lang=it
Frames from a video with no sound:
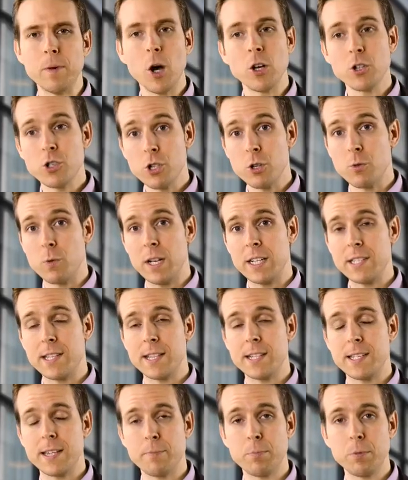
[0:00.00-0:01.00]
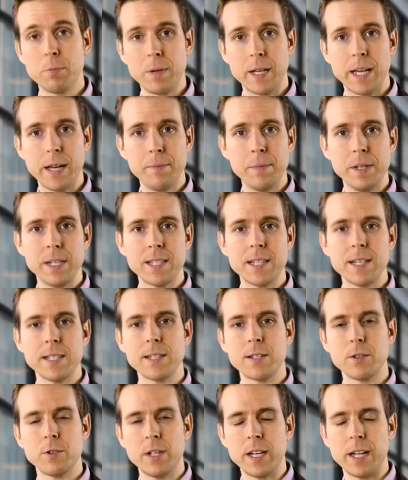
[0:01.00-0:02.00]
Oggi quella stessa pubblica
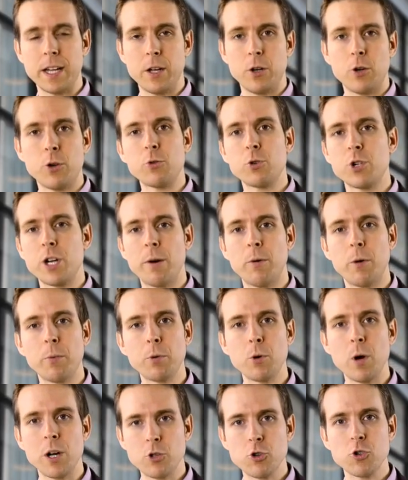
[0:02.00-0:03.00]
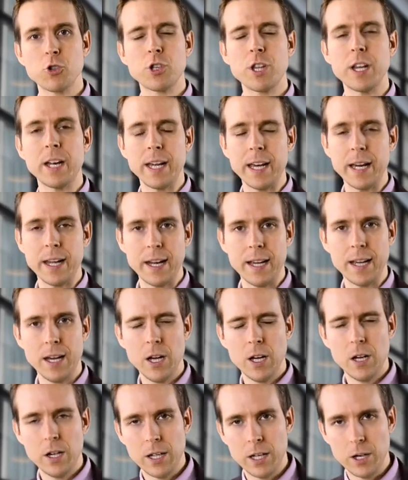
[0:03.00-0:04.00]
amministrazione che non riusciamo più a
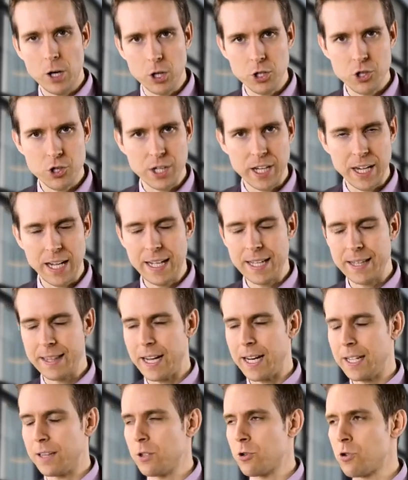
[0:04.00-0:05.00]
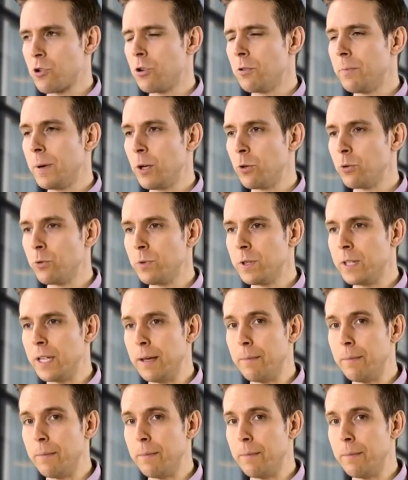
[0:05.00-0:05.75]
sostenere, eh, oggi che le entrate sono meno di un